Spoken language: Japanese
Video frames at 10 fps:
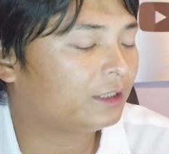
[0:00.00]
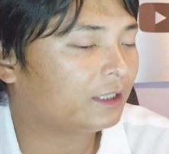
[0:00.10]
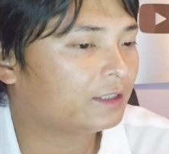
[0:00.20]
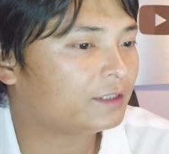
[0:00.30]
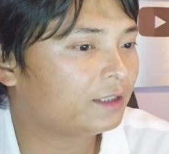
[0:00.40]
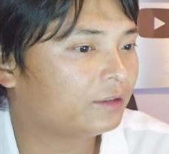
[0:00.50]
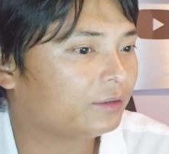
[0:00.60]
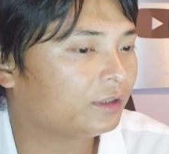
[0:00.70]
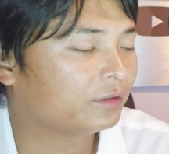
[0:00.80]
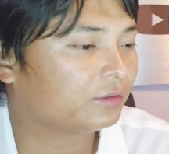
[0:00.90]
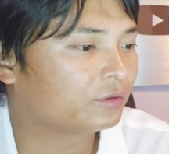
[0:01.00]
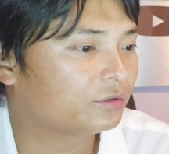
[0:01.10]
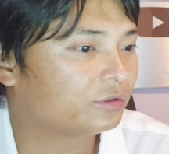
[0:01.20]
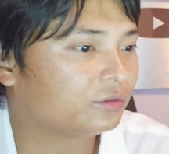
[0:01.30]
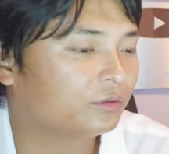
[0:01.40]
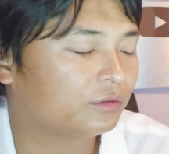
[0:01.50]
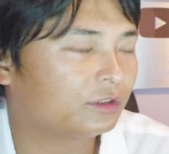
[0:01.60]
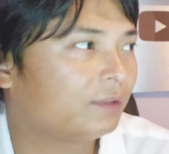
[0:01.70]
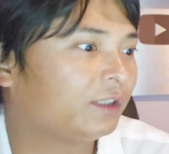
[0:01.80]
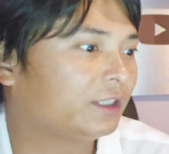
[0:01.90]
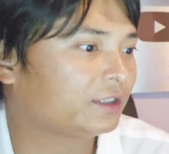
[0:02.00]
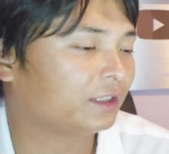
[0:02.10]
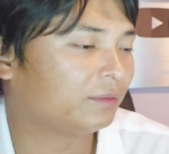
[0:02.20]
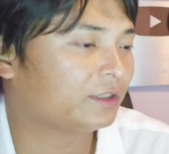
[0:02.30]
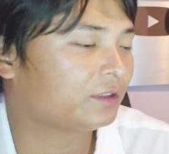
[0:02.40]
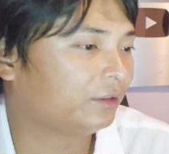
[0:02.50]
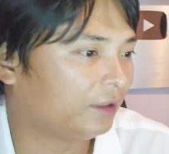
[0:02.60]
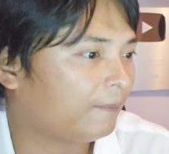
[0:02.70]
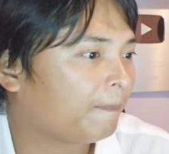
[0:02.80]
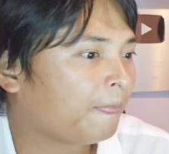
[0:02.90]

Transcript: 7950ドルぐらいまで確かにきましたよね。